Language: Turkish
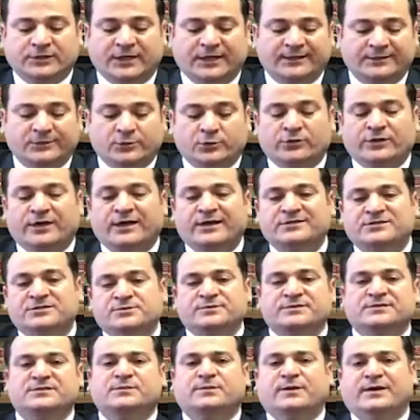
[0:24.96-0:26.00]
değerli
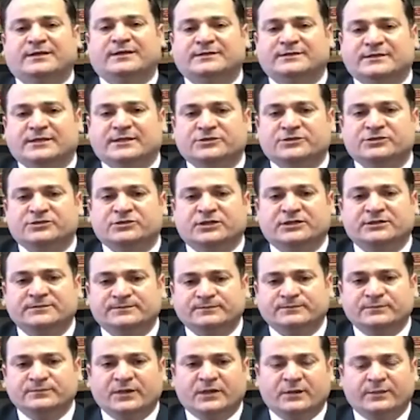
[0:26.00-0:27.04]
öğrencimiz gibi arkadaşlar
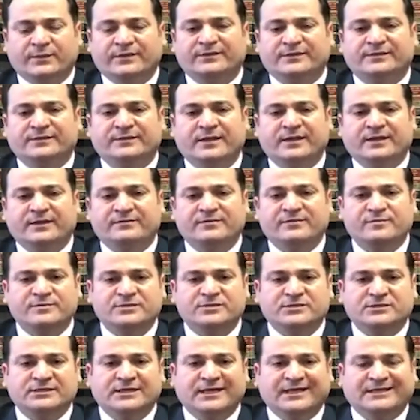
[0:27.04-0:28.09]
Amerika'da eğitim
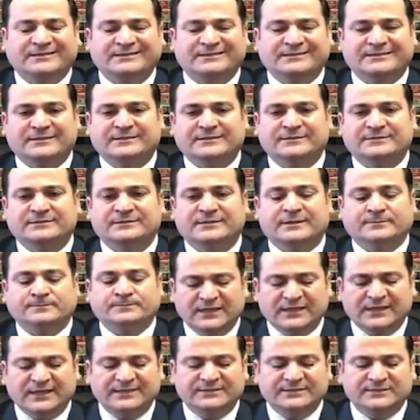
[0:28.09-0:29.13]
için geldiklerinde
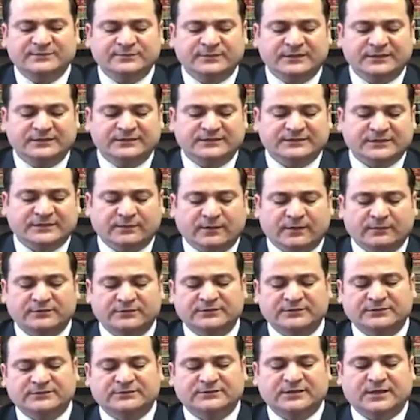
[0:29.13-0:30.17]
eğitimlerini
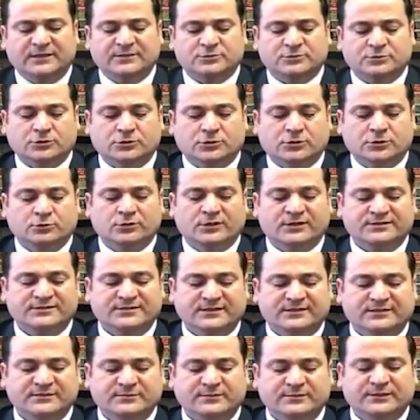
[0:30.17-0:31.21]
tamamladıktan sonra,
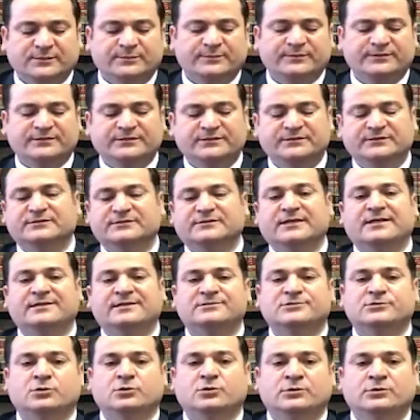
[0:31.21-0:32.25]
üniversite eğitimlerini bitirdikten
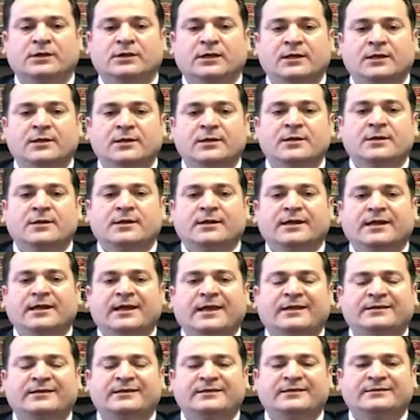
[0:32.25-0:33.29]
sonra
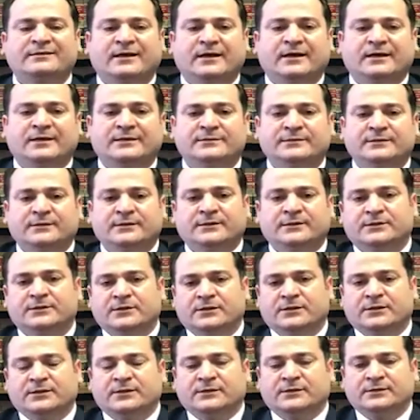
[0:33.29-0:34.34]
en ideal
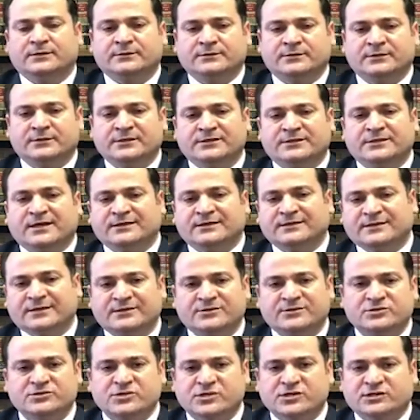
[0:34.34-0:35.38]
e, green card'a
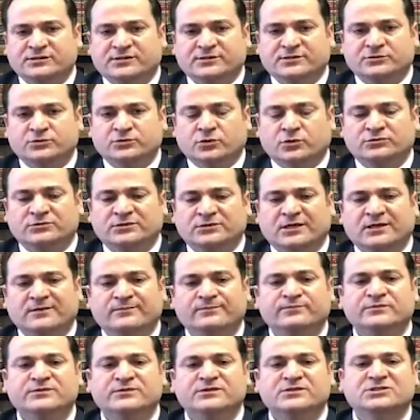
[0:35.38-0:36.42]
gidecekleri nokta
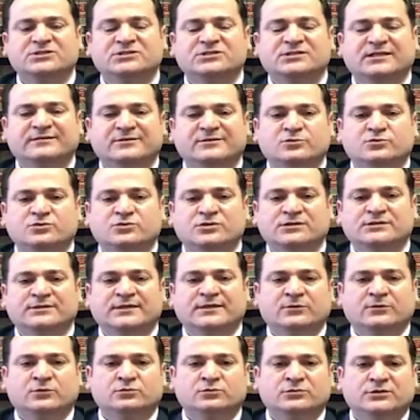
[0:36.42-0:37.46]
şirketler
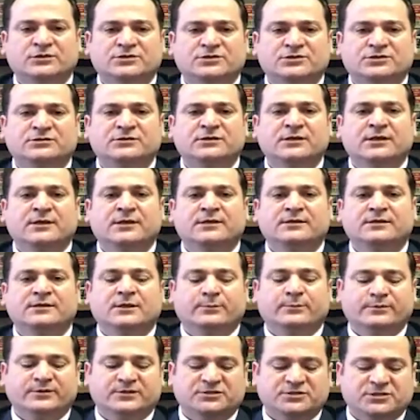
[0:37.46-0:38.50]
üzerinden onlar için
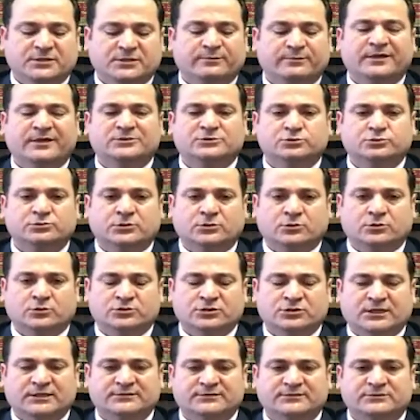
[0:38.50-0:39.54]
yapılacak başvurular
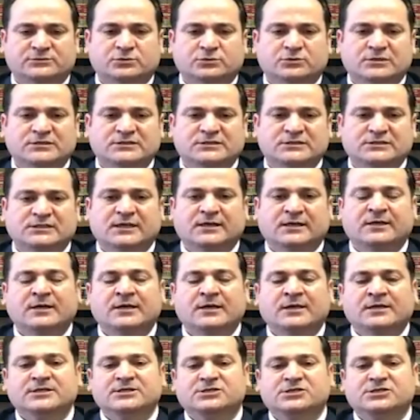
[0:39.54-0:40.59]
olacaktır. Dolayısıyla
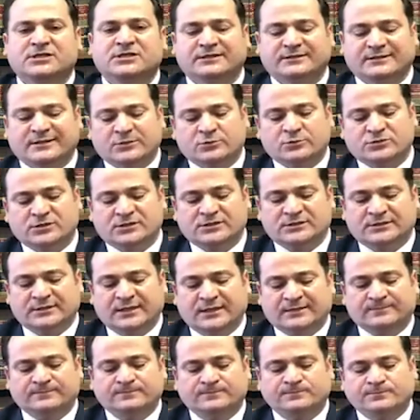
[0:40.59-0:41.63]
şirketler
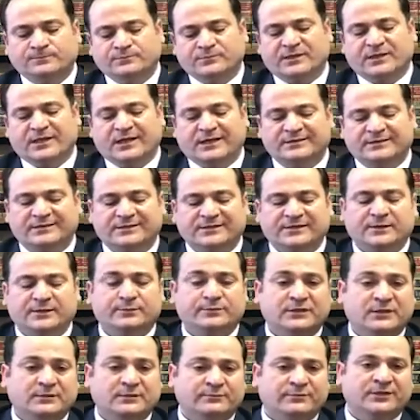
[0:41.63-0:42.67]
üzerinden kendilerine
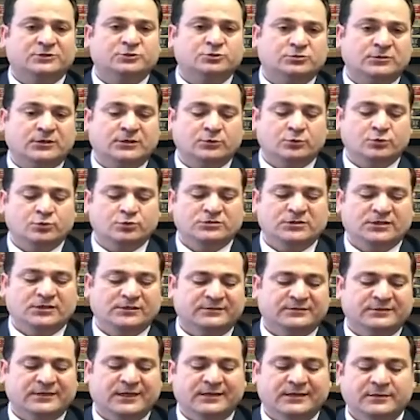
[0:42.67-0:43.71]
yapılan başvurular
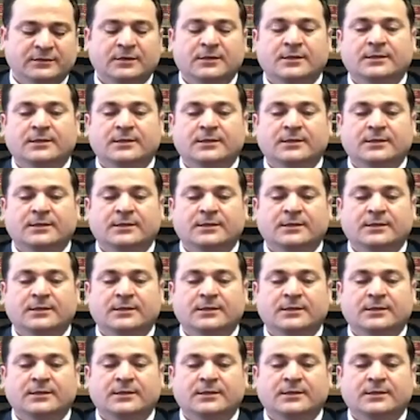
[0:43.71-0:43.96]
üzerinden